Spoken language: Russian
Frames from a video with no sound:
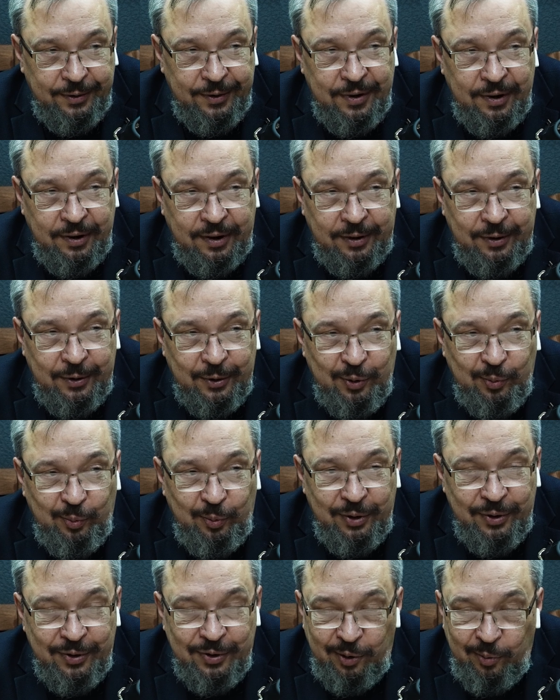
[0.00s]
если, конечно,
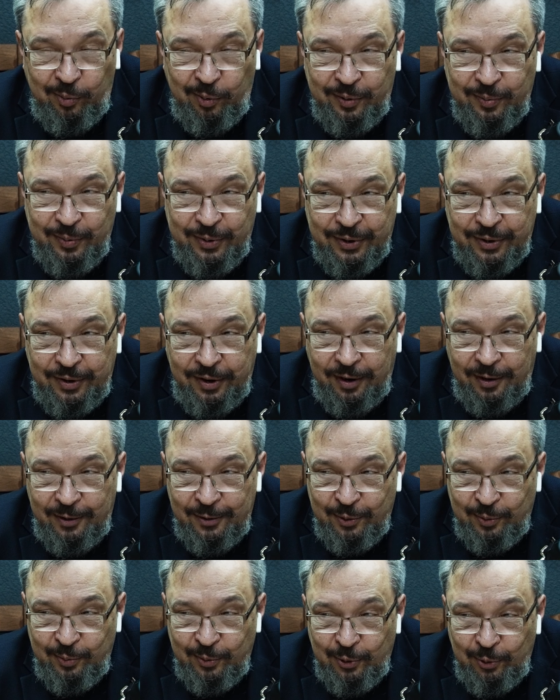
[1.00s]
мы не занимаемся
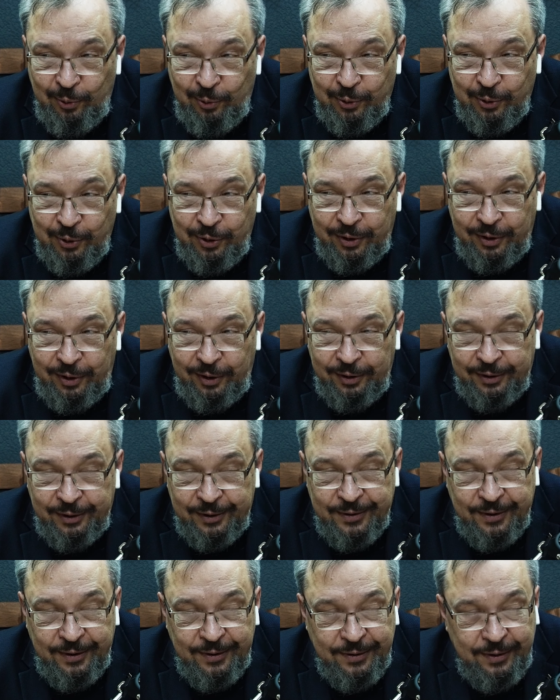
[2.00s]
строительством солнечных
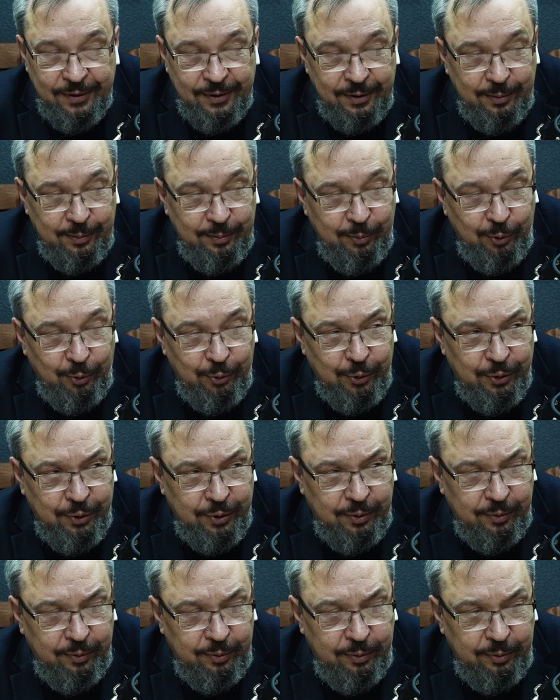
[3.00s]
электростанций и
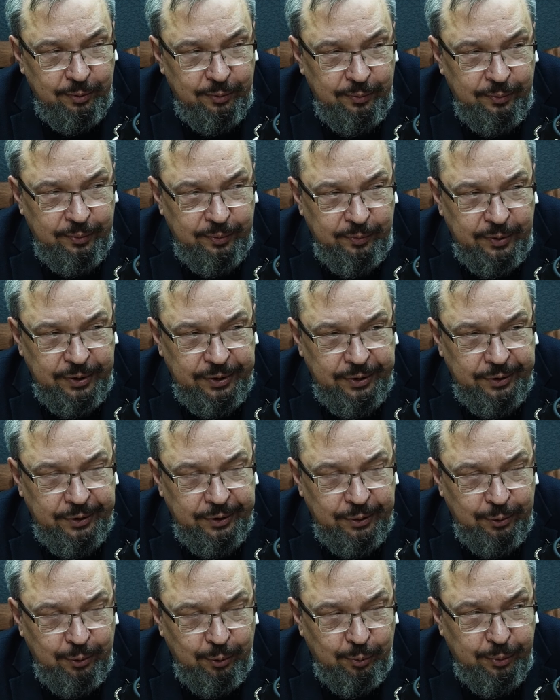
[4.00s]
прочих э,
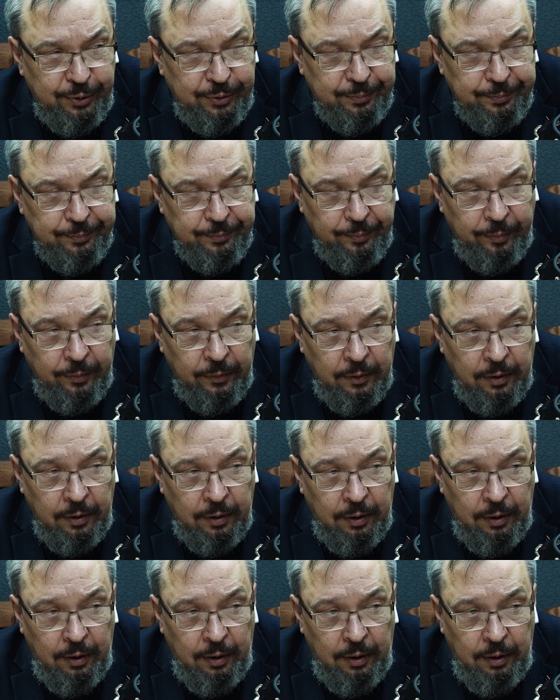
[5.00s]
ветряных турбин.
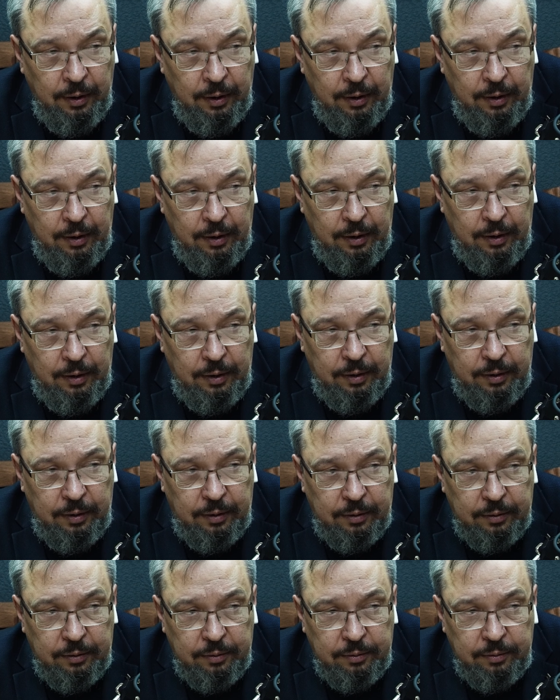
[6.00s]
Э,
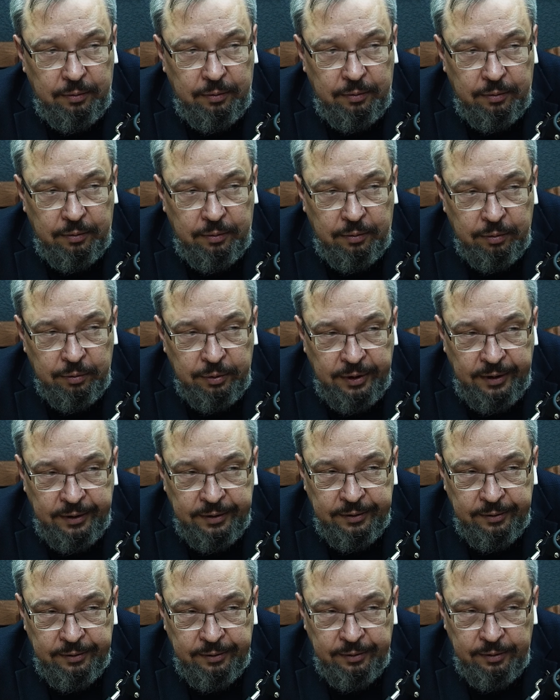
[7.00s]
куда э,
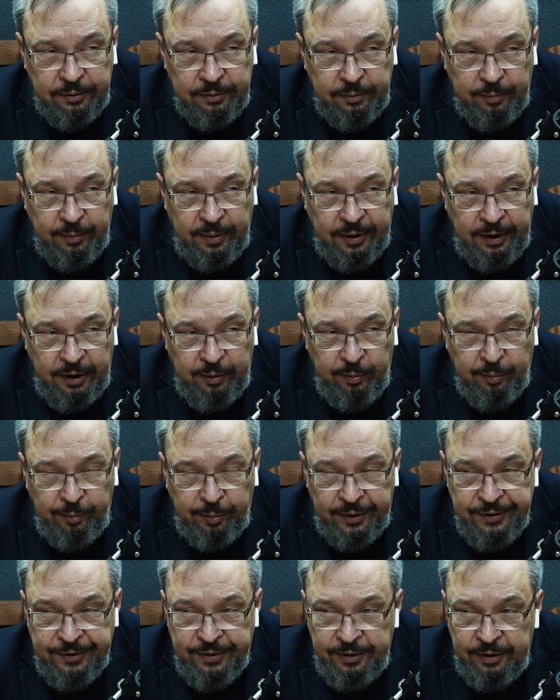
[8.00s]
могли бы
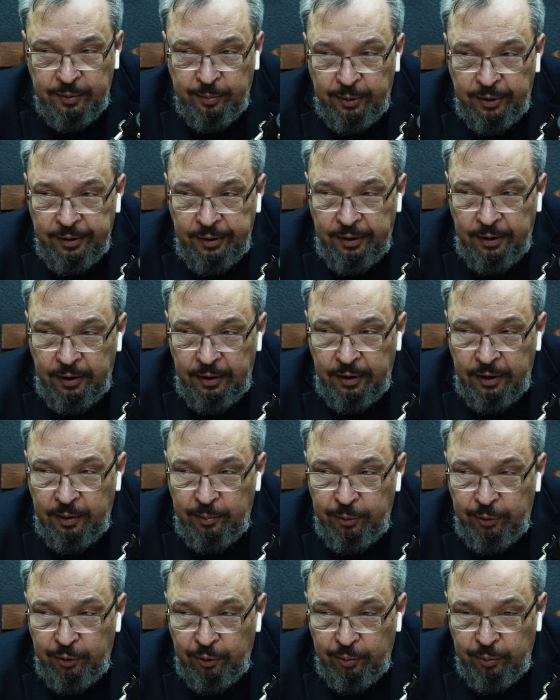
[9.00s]
пойти дополнительные
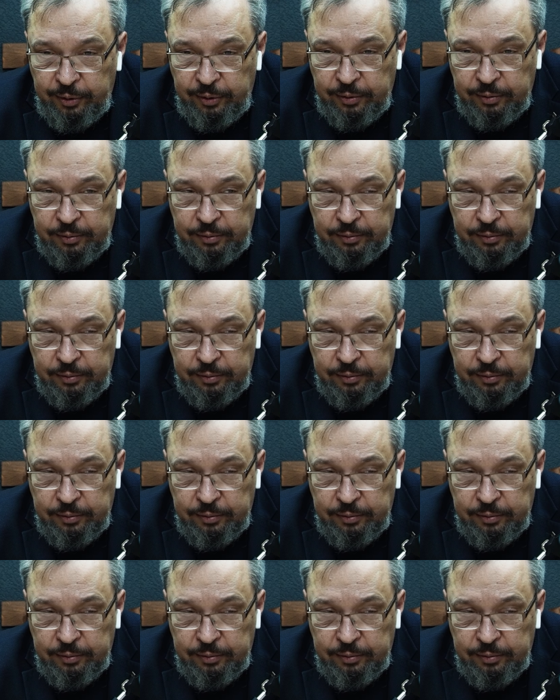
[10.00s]
объемы?